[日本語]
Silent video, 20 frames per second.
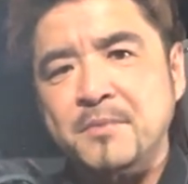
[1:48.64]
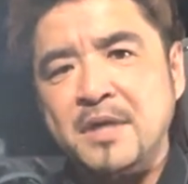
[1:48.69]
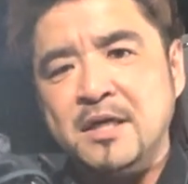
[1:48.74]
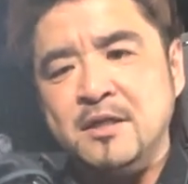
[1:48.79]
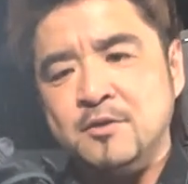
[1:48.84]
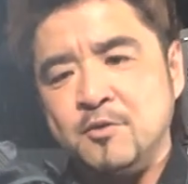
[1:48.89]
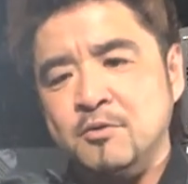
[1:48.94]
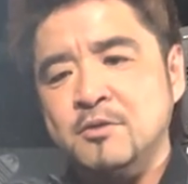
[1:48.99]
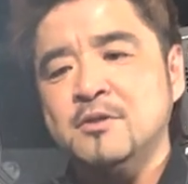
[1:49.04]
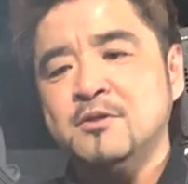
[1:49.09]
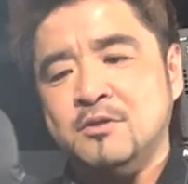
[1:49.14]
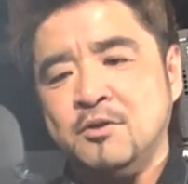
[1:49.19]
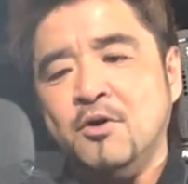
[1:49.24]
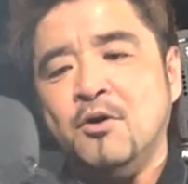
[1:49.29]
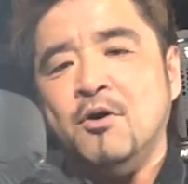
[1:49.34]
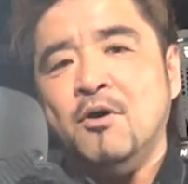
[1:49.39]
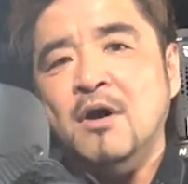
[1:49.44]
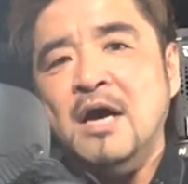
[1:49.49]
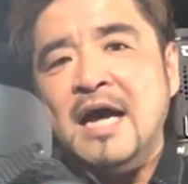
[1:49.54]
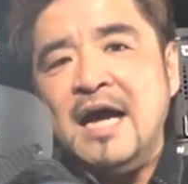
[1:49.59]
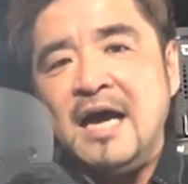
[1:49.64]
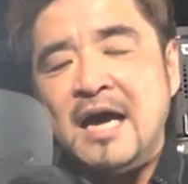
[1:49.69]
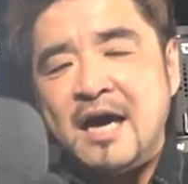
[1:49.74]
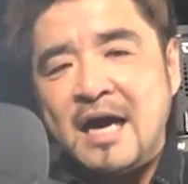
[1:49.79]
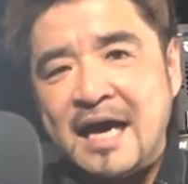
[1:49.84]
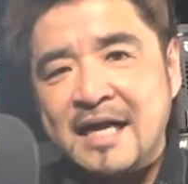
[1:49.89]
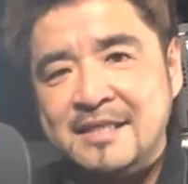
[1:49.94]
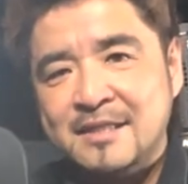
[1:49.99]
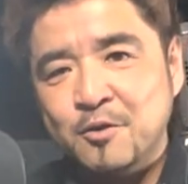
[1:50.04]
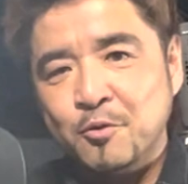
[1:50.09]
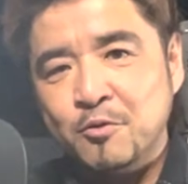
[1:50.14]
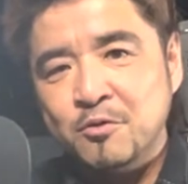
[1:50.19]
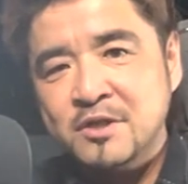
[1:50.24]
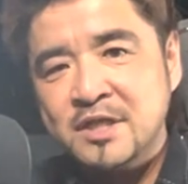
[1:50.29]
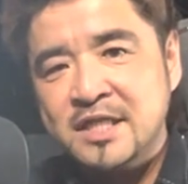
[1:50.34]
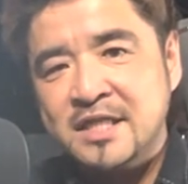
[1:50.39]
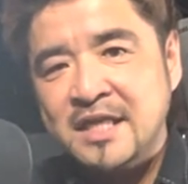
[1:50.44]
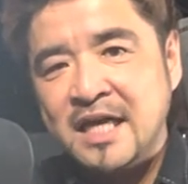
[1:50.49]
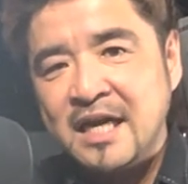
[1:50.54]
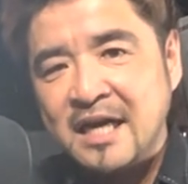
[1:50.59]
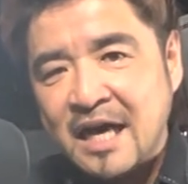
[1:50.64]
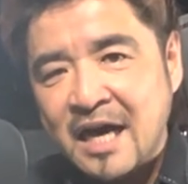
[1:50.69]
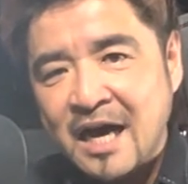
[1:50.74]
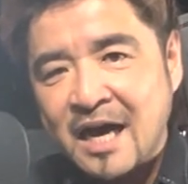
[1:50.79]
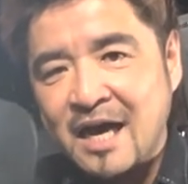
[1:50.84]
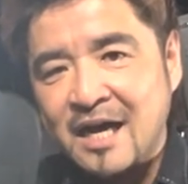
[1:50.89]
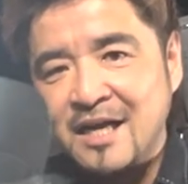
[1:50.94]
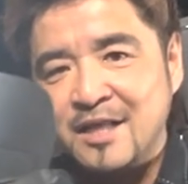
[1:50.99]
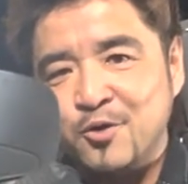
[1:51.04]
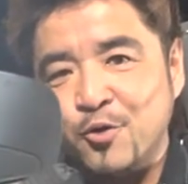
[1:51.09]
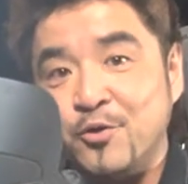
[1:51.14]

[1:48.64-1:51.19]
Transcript: そうすると破損したら